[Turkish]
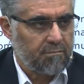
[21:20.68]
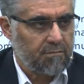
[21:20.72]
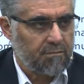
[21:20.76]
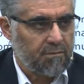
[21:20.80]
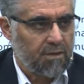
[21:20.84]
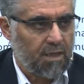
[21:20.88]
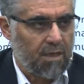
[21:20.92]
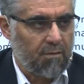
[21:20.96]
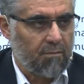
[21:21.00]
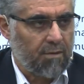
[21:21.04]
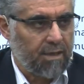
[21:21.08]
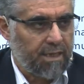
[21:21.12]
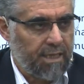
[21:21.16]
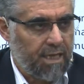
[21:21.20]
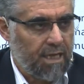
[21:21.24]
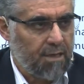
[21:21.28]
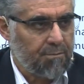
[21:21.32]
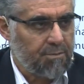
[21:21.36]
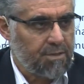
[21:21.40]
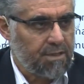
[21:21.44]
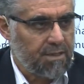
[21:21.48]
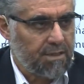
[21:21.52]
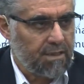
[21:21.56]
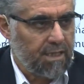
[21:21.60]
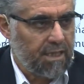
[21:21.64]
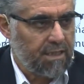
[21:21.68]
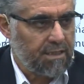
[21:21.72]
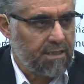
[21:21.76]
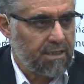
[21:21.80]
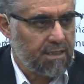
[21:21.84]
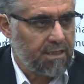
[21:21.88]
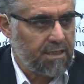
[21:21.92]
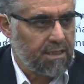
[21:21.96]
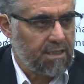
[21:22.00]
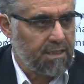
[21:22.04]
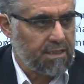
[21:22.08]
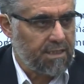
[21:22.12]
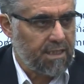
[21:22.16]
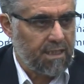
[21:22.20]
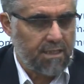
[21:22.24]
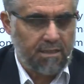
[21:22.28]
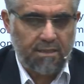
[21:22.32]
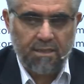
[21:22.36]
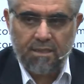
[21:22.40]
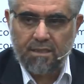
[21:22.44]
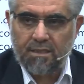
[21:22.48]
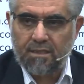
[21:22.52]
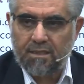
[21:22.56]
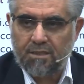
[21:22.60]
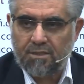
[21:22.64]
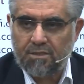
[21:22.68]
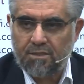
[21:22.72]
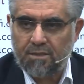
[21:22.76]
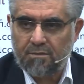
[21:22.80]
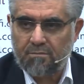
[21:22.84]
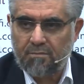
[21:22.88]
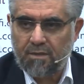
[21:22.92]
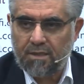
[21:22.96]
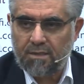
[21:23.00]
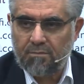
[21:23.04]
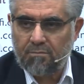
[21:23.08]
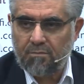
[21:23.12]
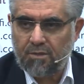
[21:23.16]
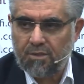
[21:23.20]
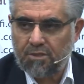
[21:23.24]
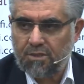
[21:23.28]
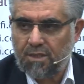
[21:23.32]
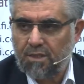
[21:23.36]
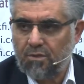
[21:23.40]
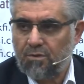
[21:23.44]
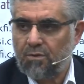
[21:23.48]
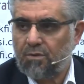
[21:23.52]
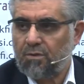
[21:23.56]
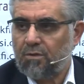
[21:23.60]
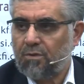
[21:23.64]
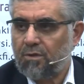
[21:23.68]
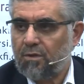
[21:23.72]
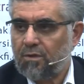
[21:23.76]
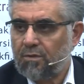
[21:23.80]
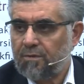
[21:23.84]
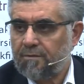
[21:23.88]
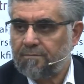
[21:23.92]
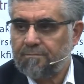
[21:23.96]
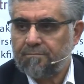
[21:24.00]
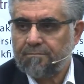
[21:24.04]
Ama ne yapsınlar ki kiliseyi tanrılaştırmanın başka yolu yok.